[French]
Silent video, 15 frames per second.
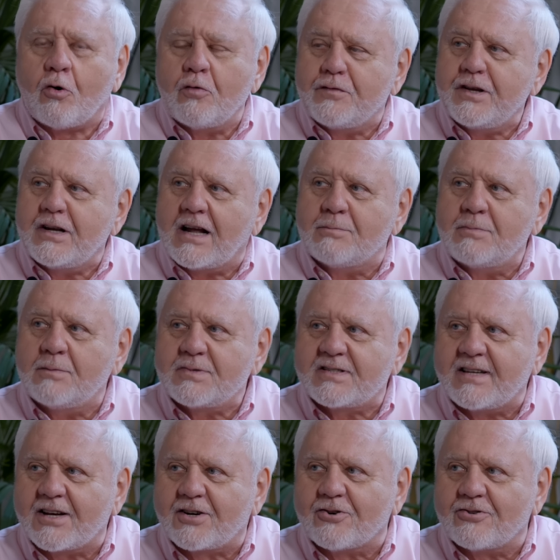revit la même
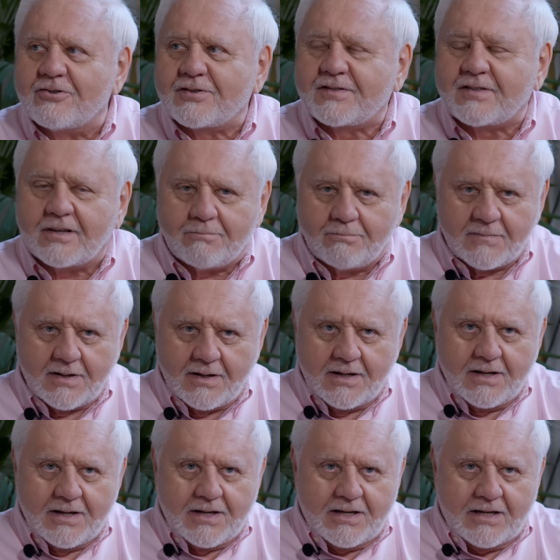séquence
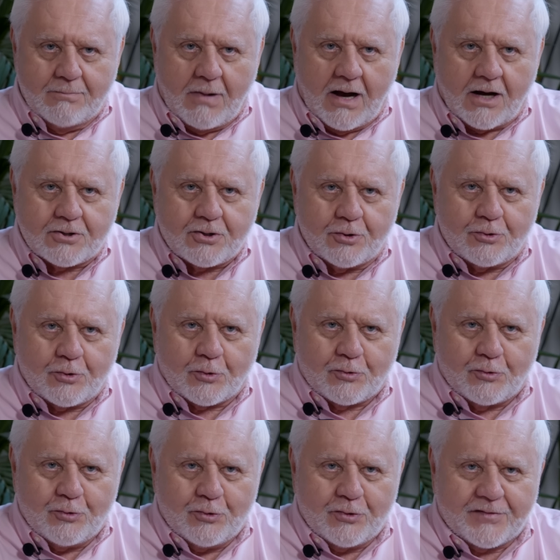il marche dans
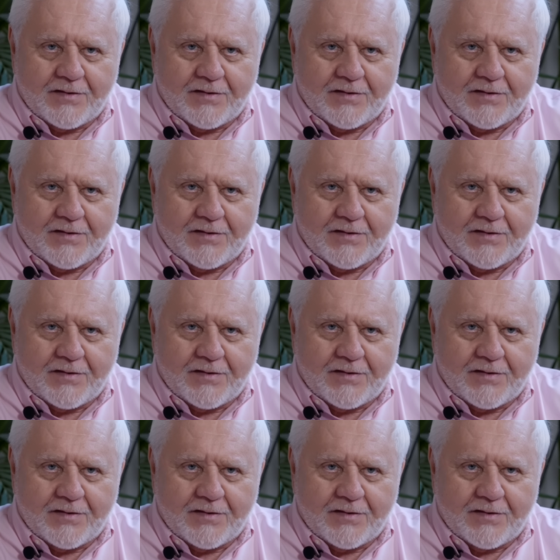une